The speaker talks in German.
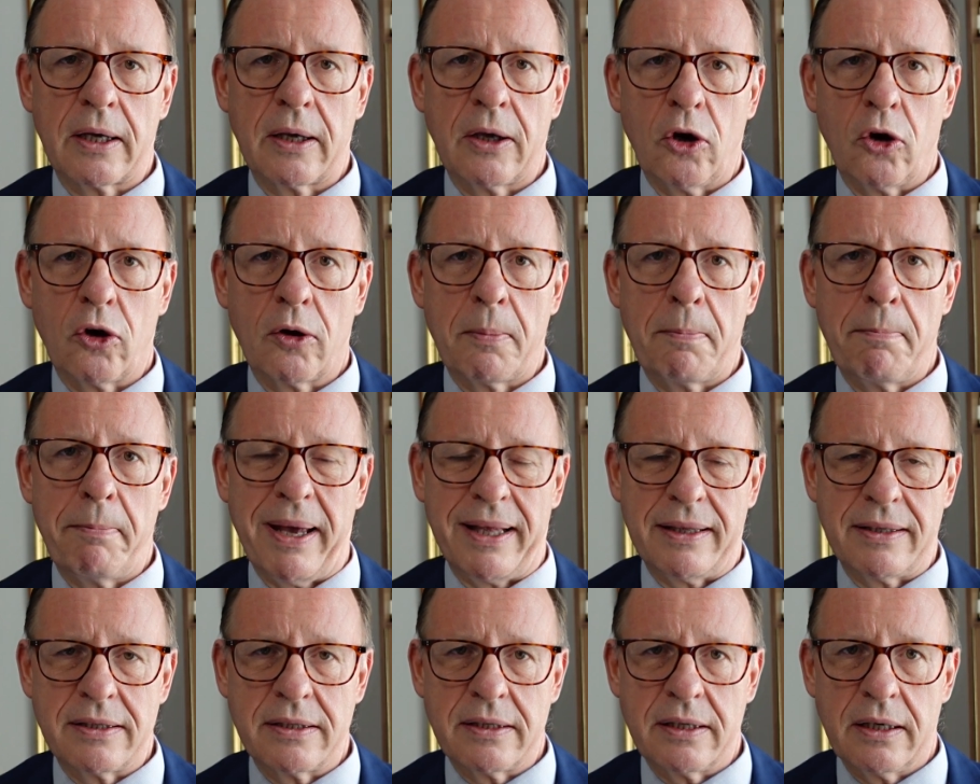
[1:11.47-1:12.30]
Georg
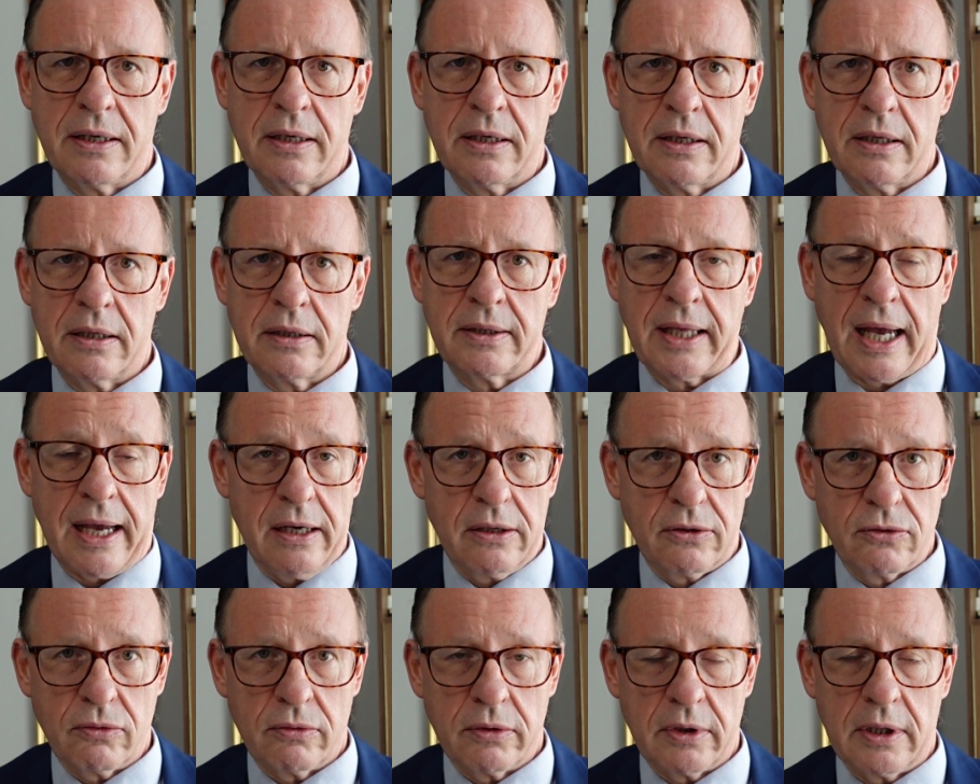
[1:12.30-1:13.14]
Betzing
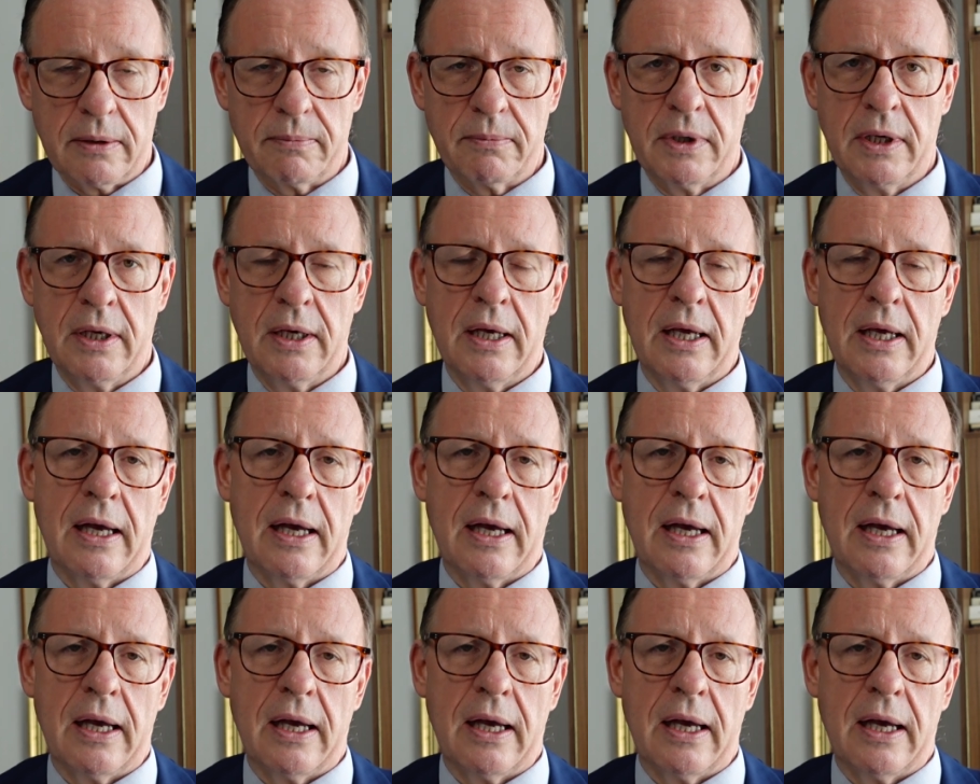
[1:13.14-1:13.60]
teilzunehmen.